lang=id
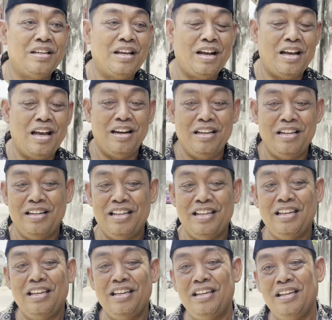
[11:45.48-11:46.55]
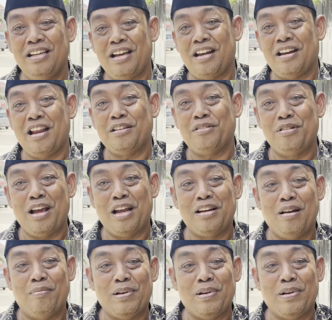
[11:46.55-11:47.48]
siang hari ini karena sudah ada